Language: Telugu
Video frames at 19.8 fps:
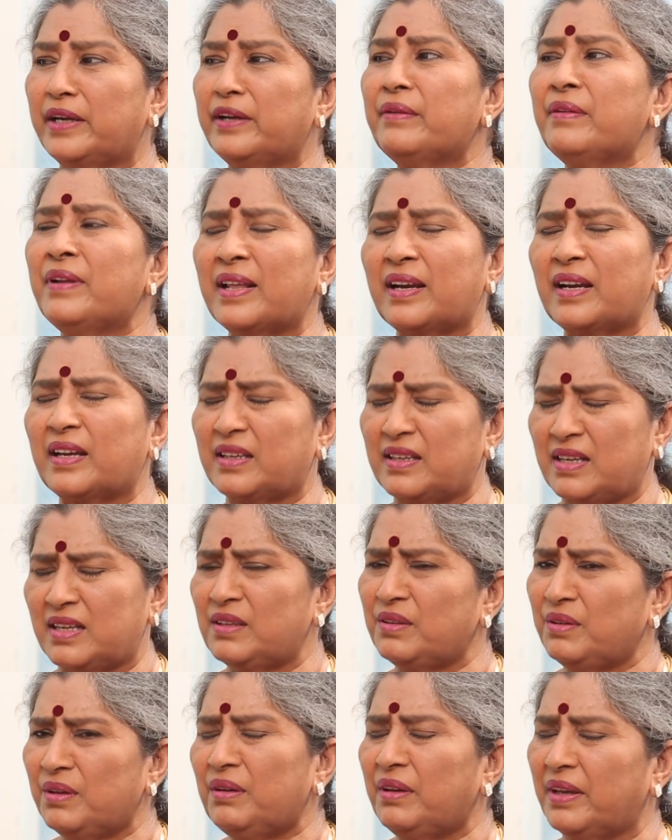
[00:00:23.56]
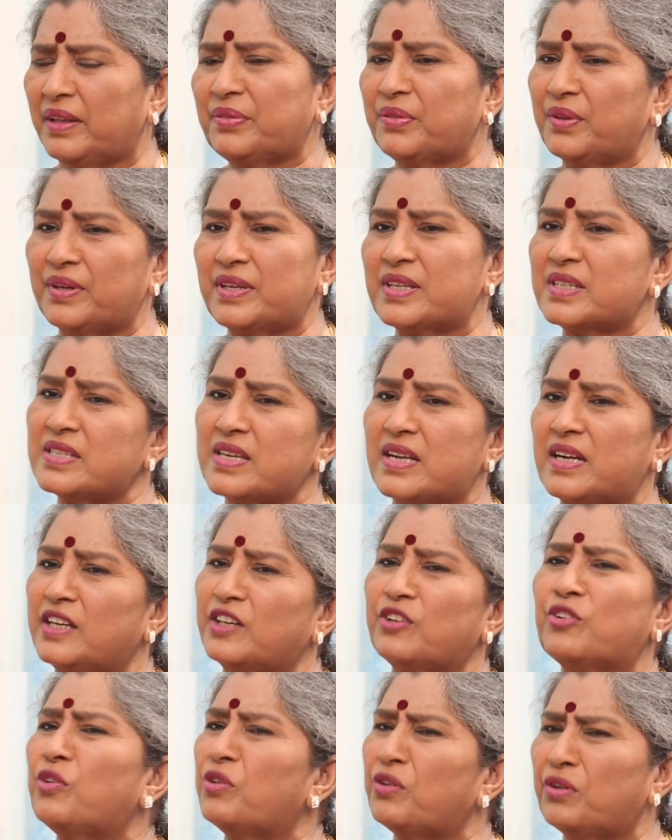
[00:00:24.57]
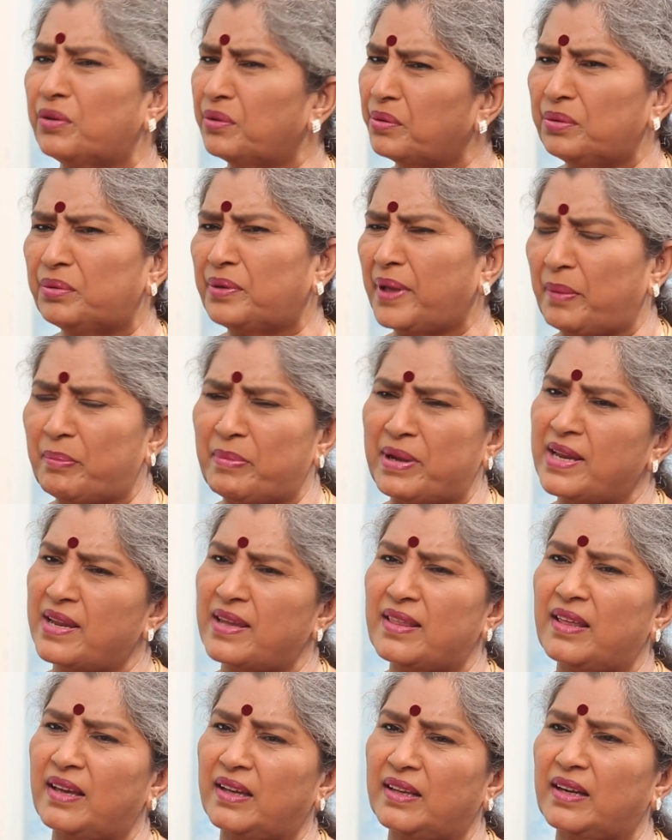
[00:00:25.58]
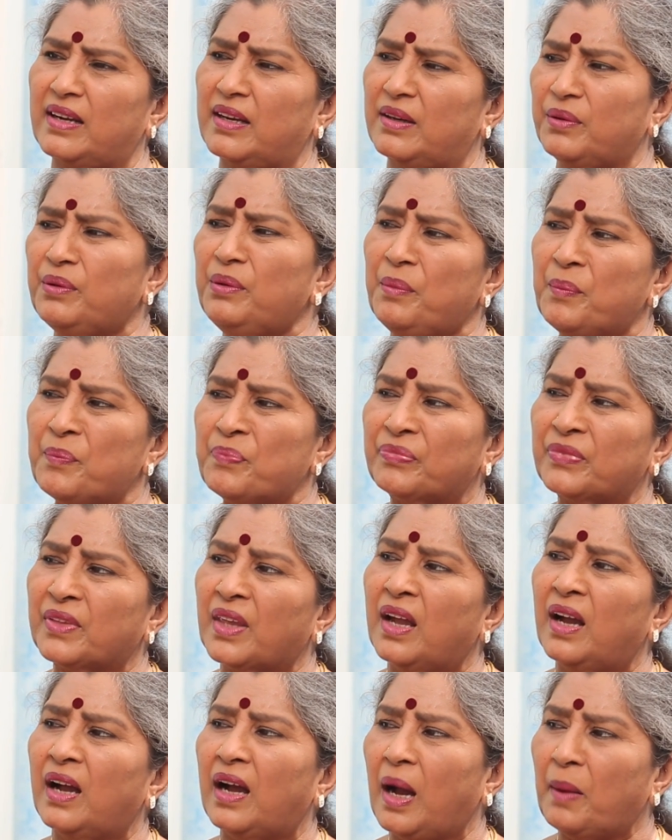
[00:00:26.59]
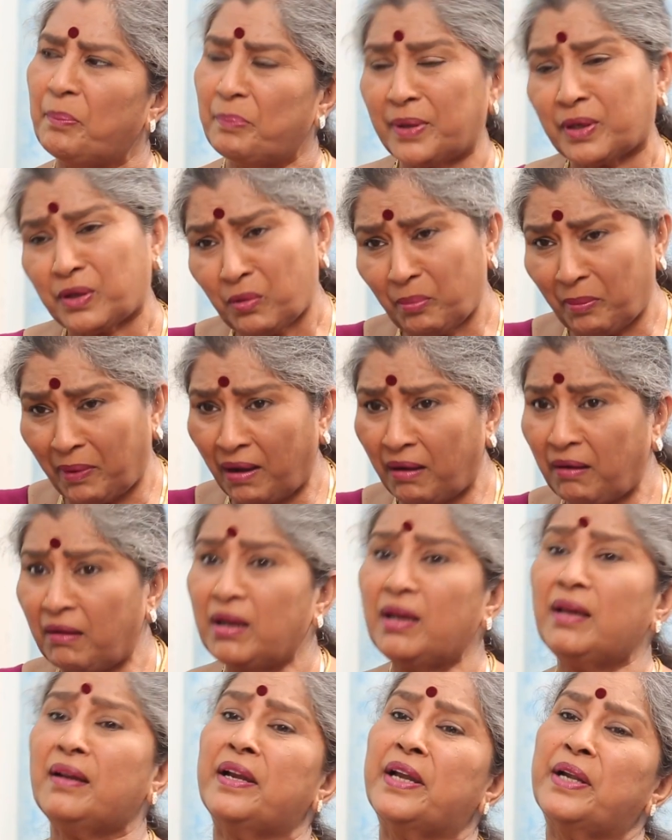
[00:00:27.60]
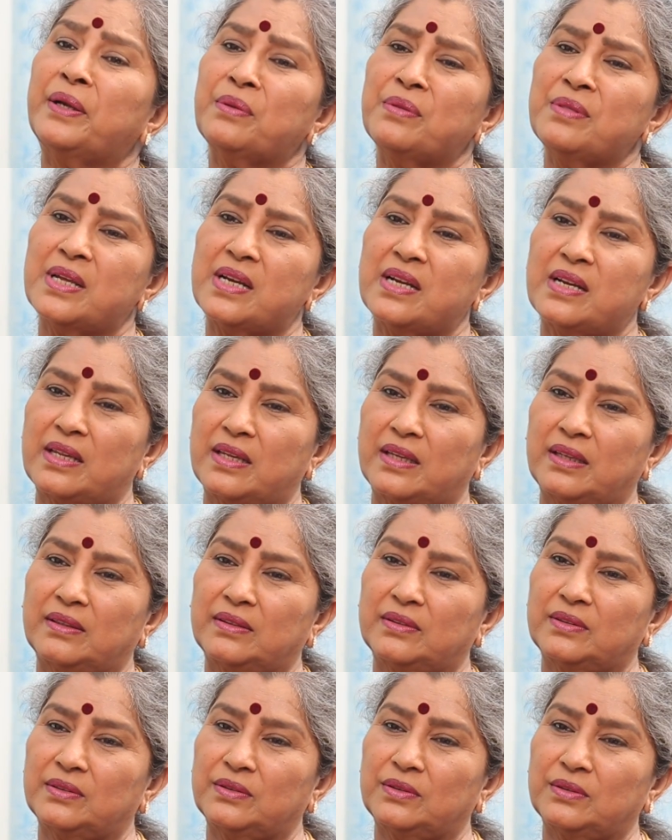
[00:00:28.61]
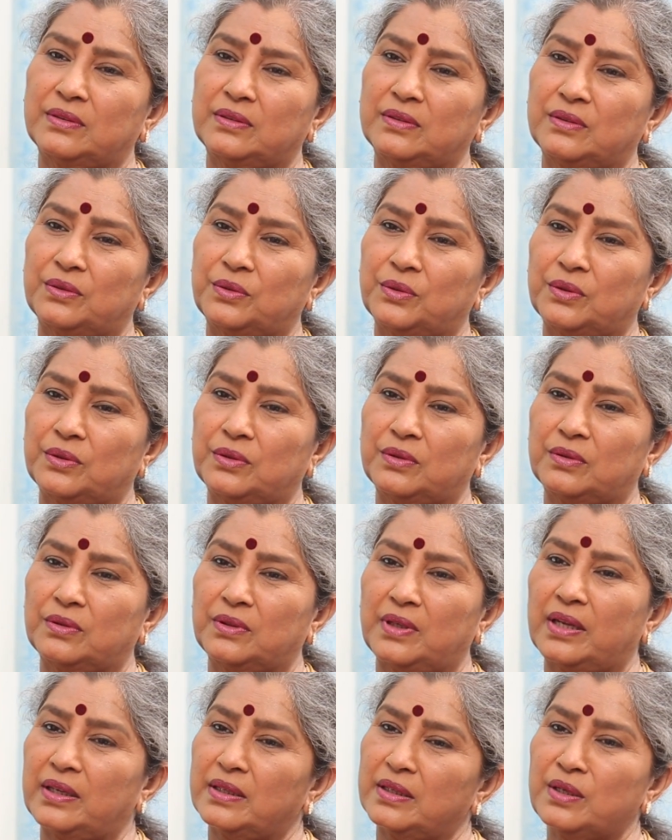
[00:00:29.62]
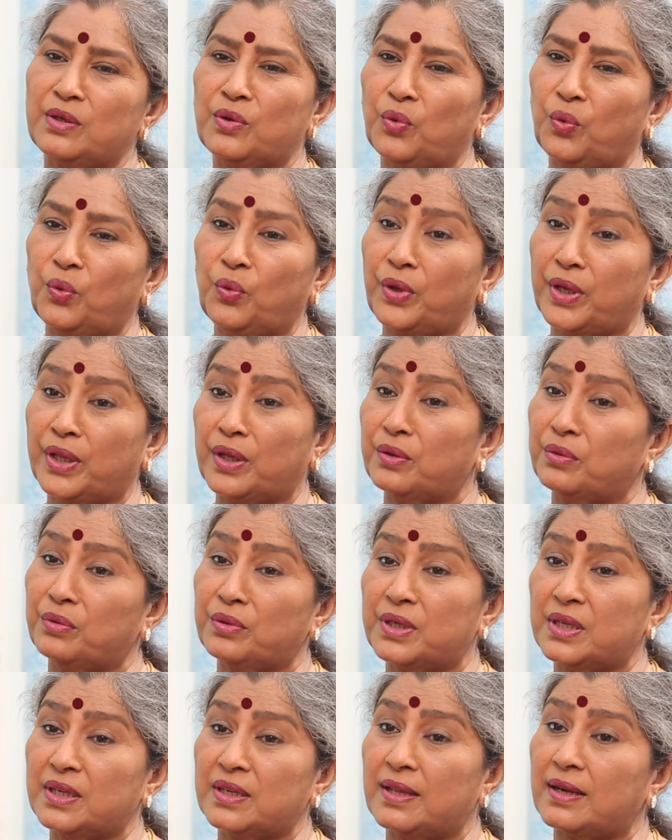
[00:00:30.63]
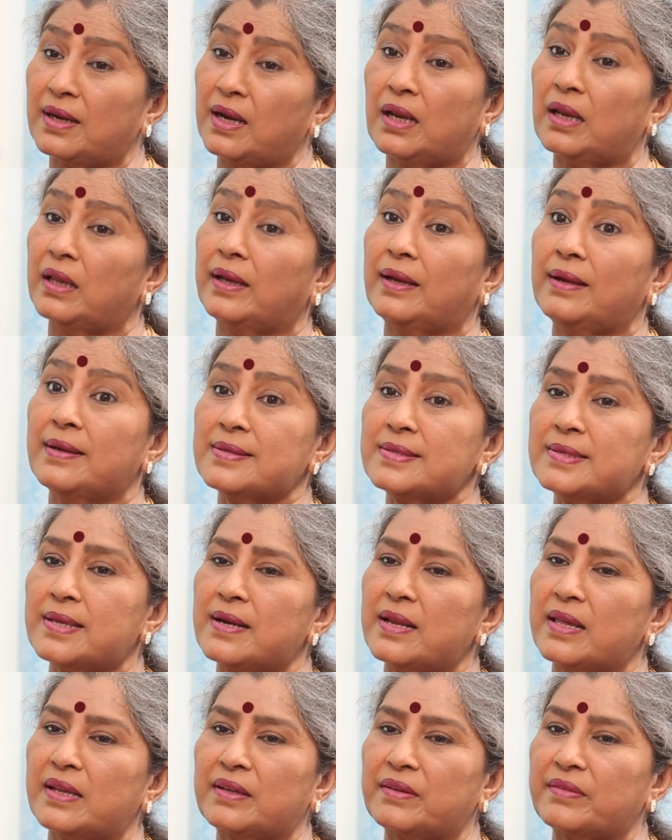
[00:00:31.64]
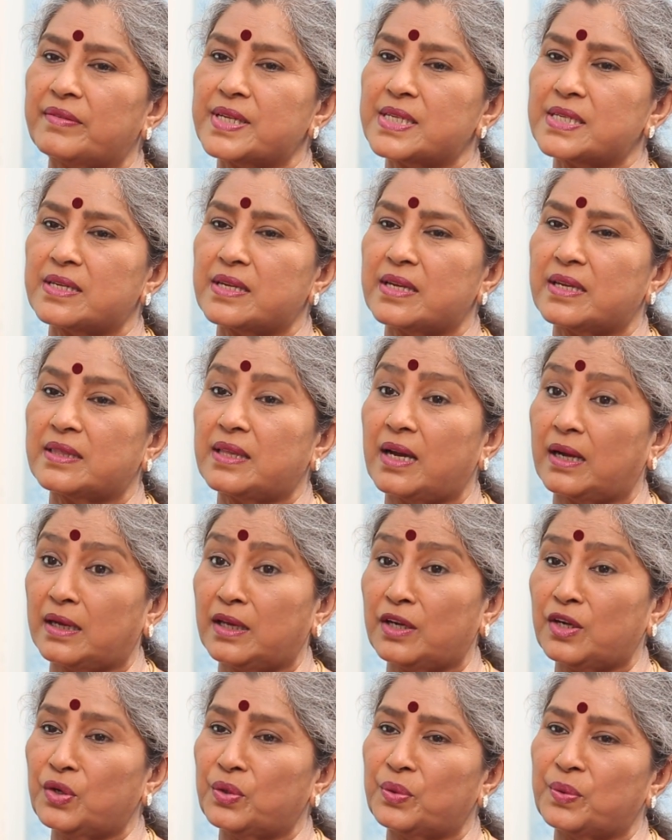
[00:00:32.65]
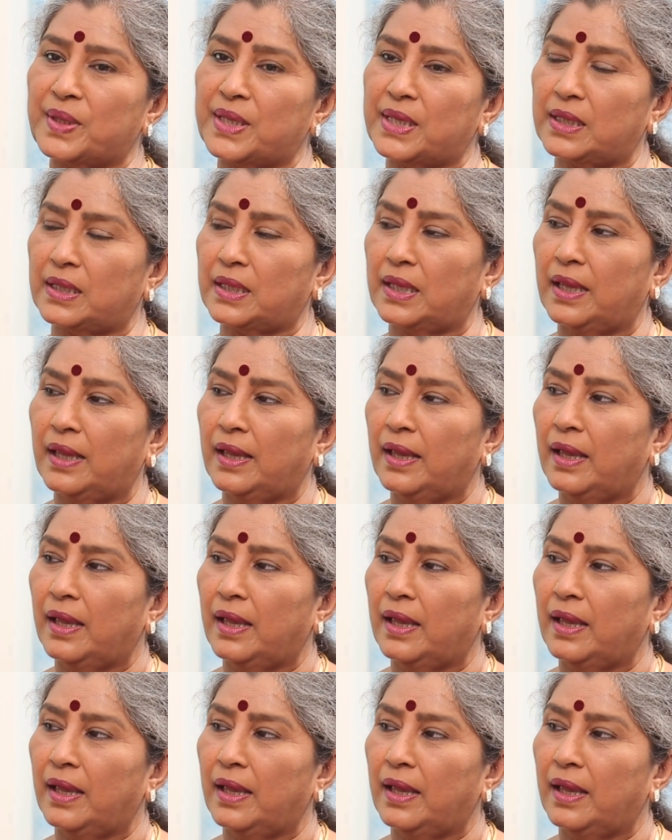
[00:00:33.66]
రెండున్నర ఎకరాలు ఎంత వేసారండి రెండు డెబ్బై ఐదు ఎకరాలు అప్పట్లో బాగా రేటు ఉందండి ఎకరం కోటి కోటిన్నర అలా ఇళ్ల స్థలాలకు వేసే దగ్గరలో ఉంది అది